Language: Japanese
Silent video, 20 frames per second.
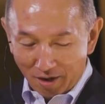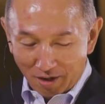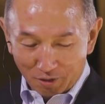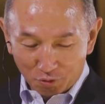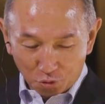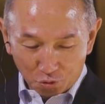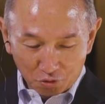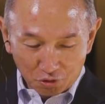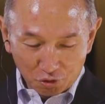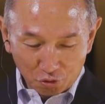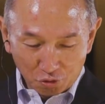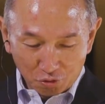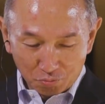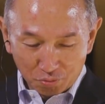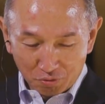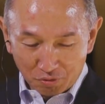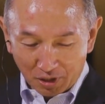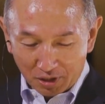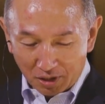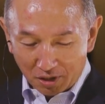特にその
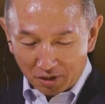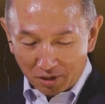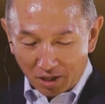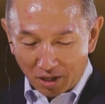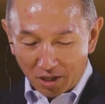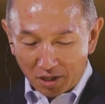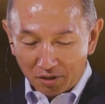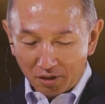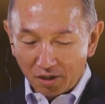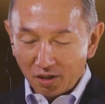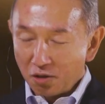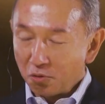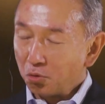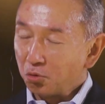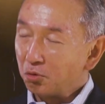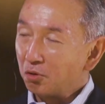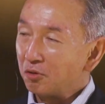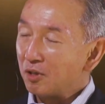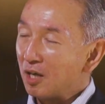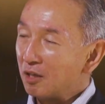文化的な背景が
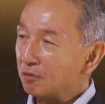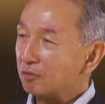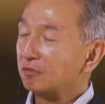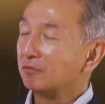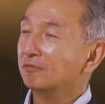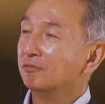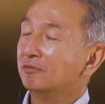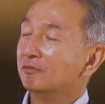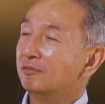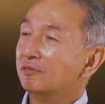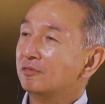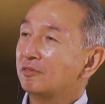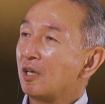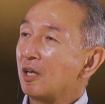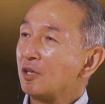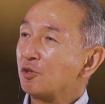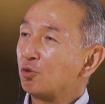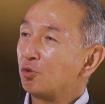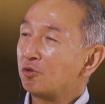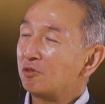異なる、
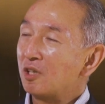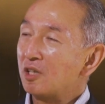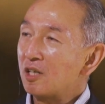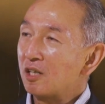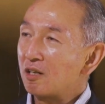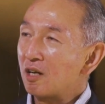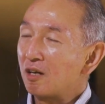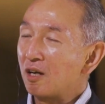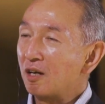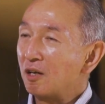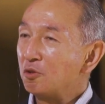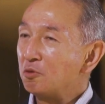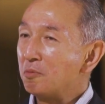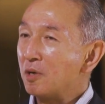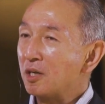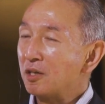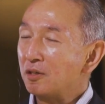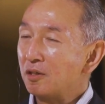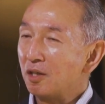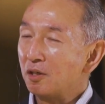そういった中から生ま
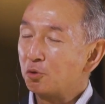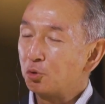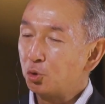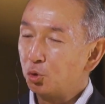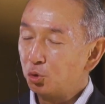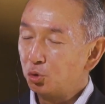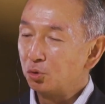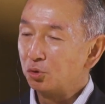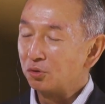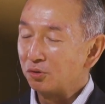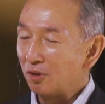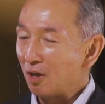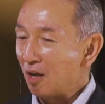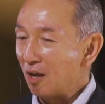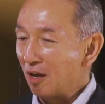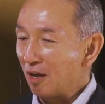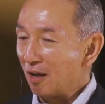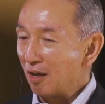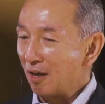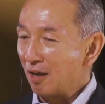れてく
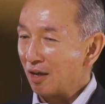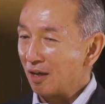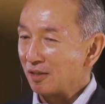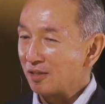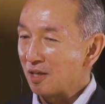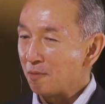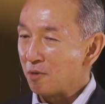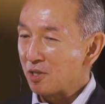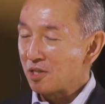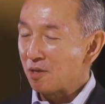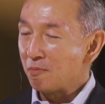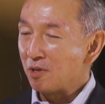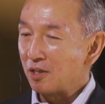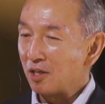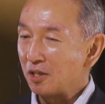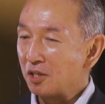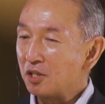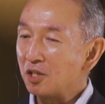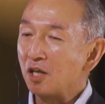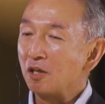るさまざまな
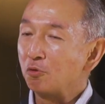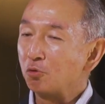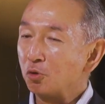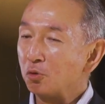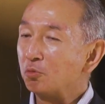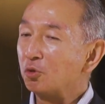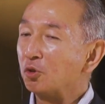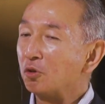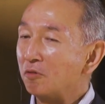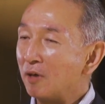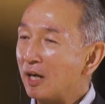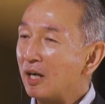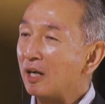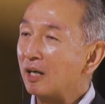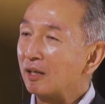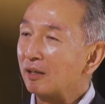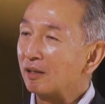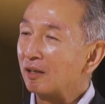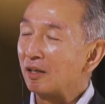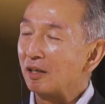意見というもの
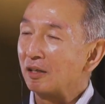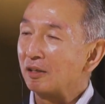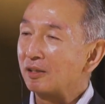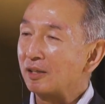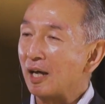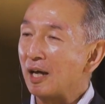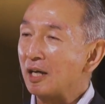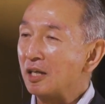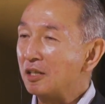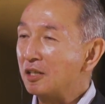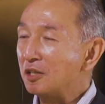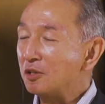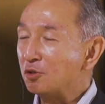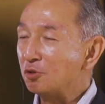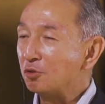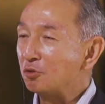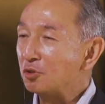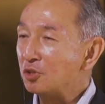は、対立